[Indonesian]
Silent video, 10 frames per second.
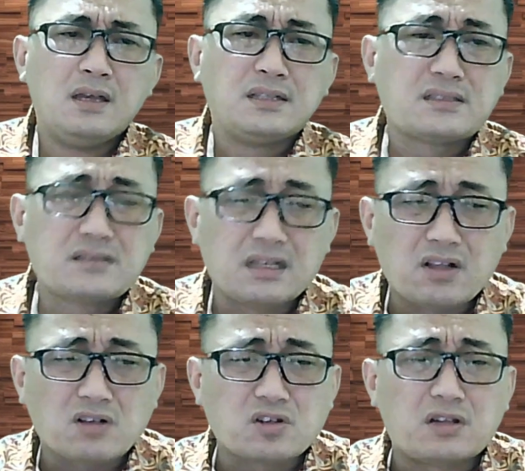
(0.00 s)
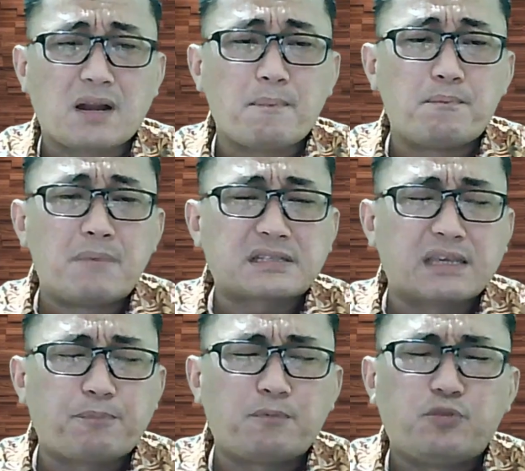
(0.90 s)
Jadi kalau saudara
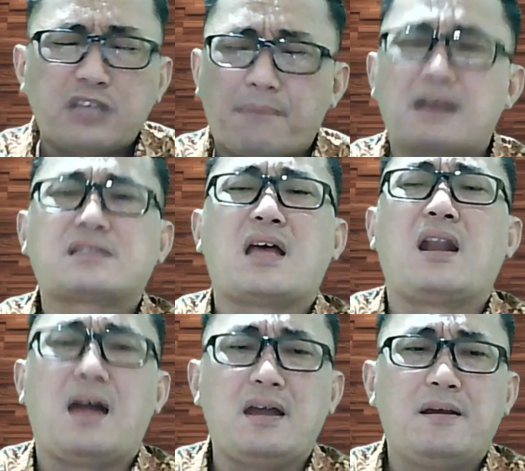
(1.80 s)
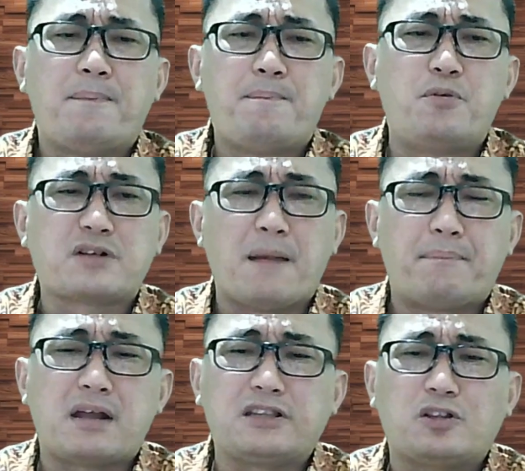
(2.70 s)
meskipun punya masalah, bukan
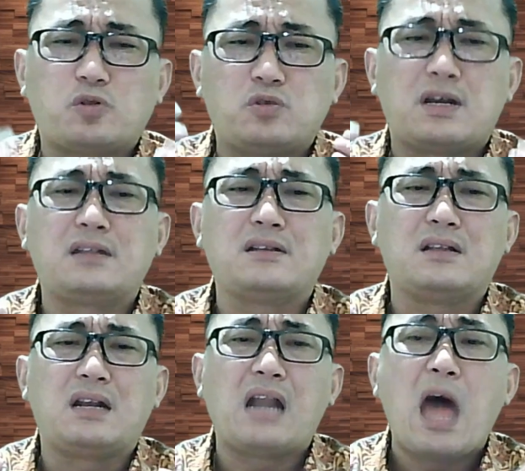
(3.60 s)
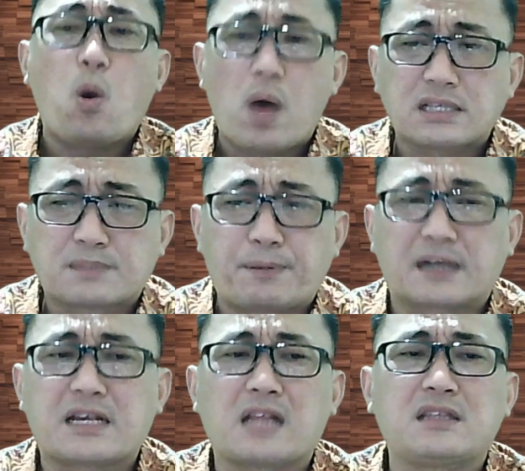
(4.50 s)
berarti Tuhan lawas
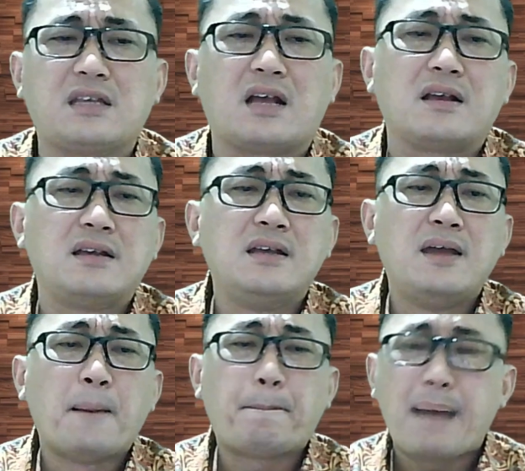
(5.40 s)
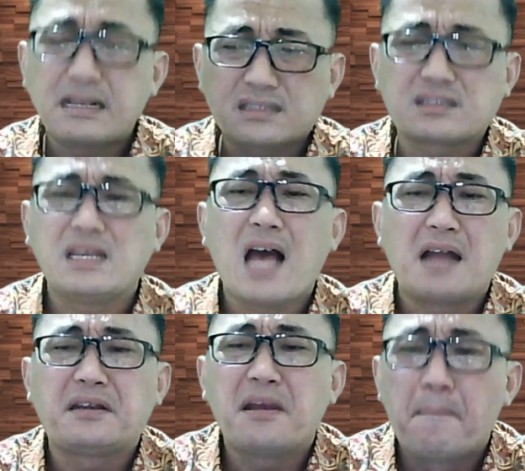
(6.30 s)
berkatnya. Pasti
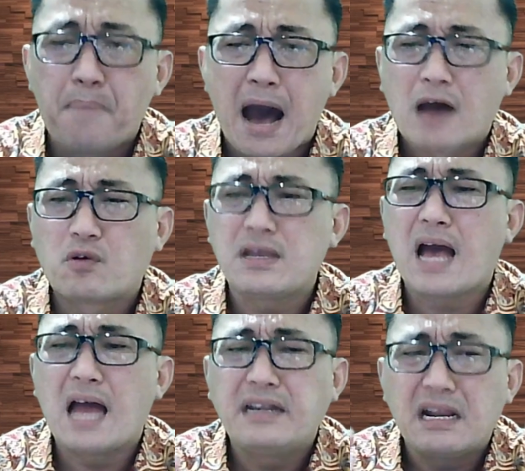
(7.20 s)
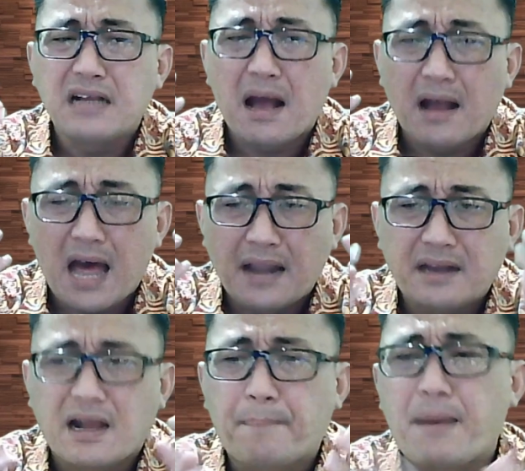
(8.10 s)
ada yang baru yang Anda nggak Anda
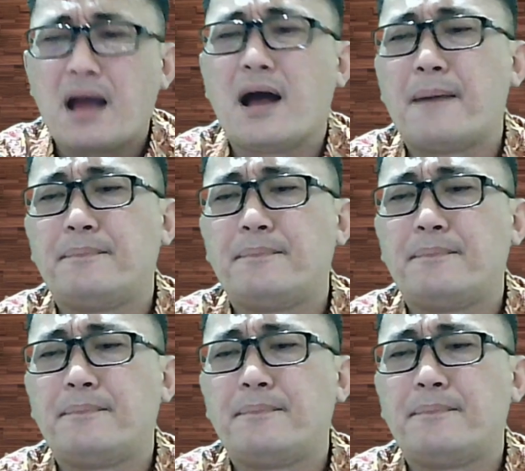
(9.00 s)
nggak paham.